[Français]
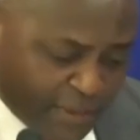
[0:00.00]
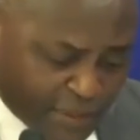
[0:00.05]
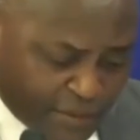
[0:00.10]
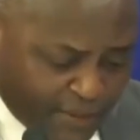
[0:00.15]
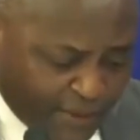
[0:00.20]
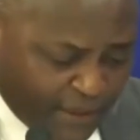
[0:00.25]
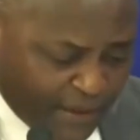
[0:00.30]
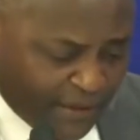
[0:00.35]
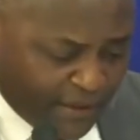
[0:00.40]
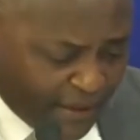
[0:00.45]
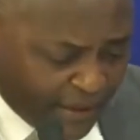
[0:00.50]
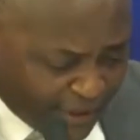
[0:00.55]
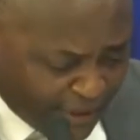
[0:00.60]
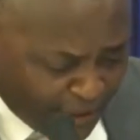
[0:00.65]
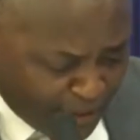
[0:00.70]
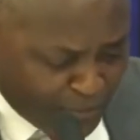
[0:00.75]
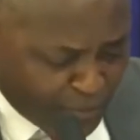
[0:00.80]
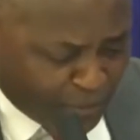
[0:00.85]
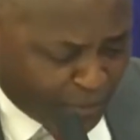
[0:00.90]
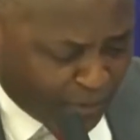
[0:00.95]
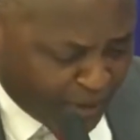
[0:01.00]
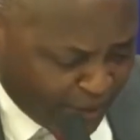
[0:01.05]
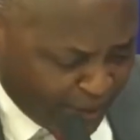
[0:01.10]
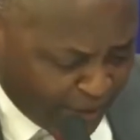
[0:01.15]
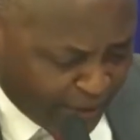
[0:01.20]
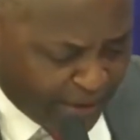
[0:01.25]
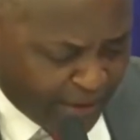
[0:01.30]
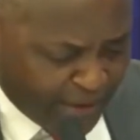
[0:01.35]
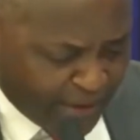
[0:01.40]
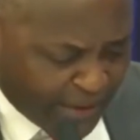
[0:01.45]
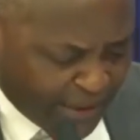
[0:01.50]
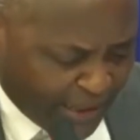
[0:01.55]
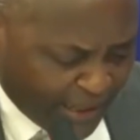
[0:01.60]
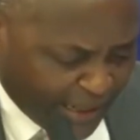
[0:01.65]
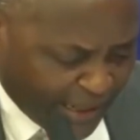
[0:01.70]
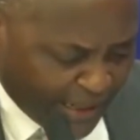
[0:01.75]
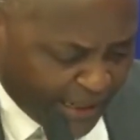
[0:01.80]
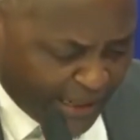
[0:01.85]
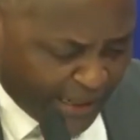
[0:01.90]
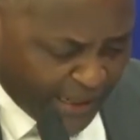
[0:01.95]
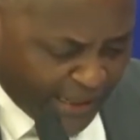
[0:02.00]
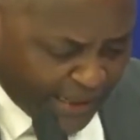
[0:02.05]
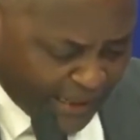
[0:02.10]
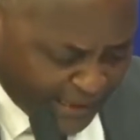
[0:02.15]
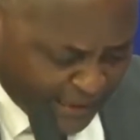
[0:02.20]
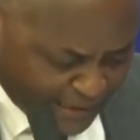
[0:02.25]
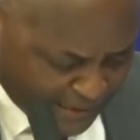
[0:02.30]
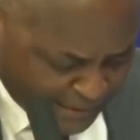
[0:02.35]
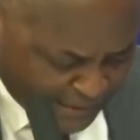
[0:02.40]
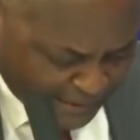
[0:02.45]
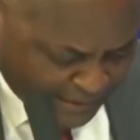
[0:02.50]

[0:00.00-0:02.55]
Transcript: n'est-ce pas, les Camerounais à